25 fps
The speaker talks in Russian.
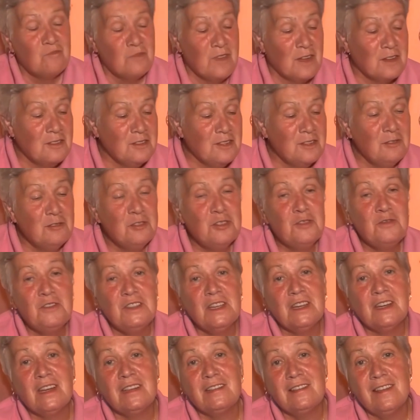Так делают
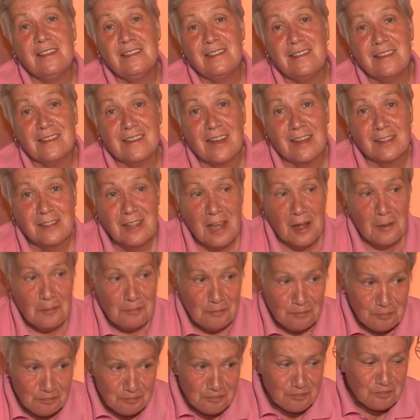все хозяйки, когда,
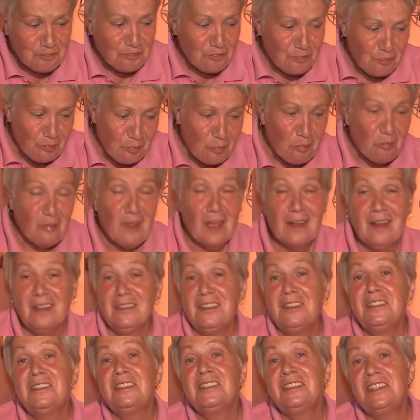
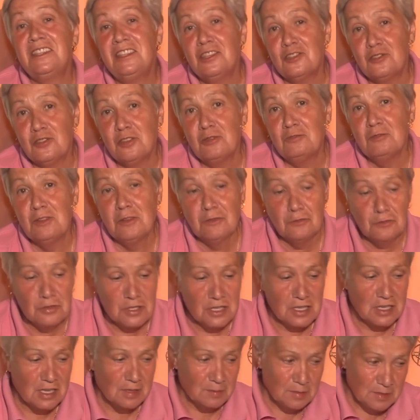когда на столе что-нибудь
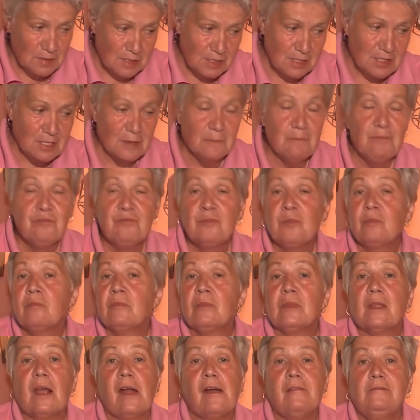вкусненькое. Посмотрите,
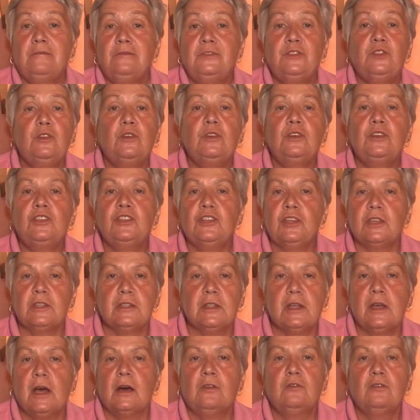все
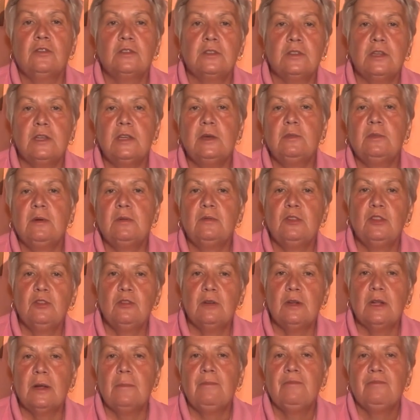исчезло, и огурцы, и
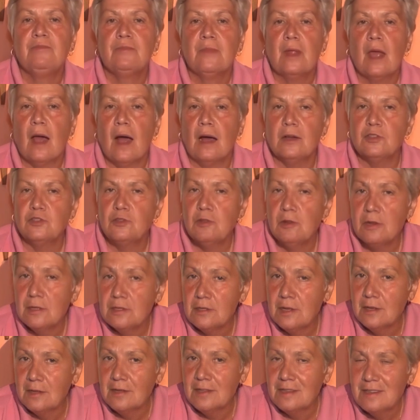помидоры. А что
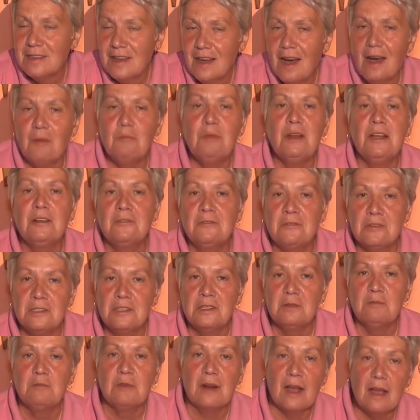осталось?
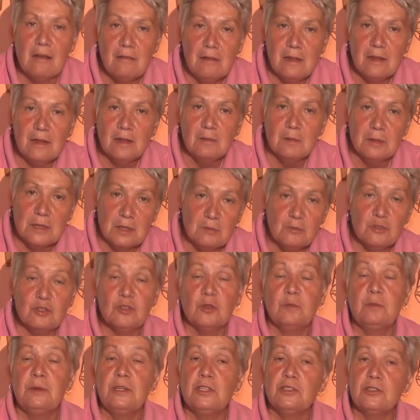Абрикосы, правильно, потому
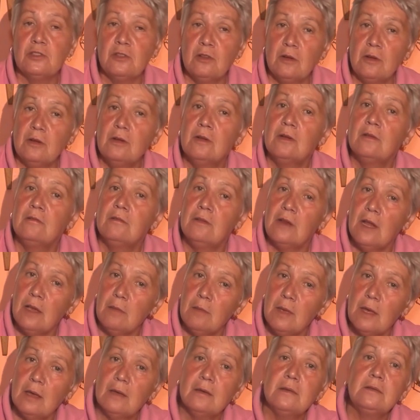что пришло
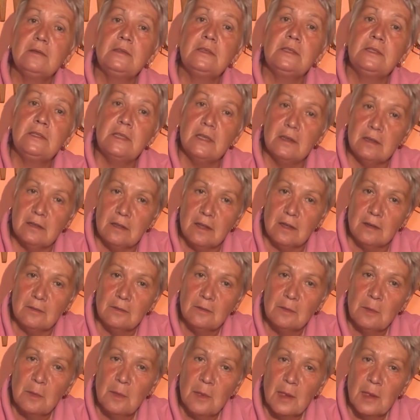время десерта.